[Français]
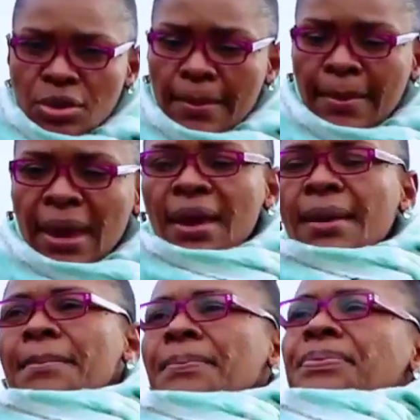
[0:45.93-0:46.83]
sans
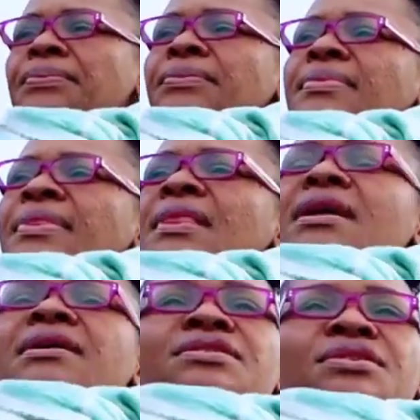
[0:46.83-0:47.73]
pain.
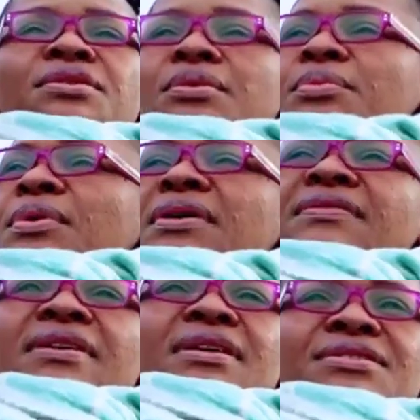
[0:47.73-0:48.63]
Je ne
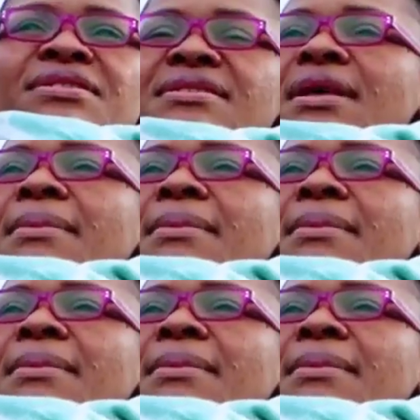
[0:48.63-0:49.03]
point vie juste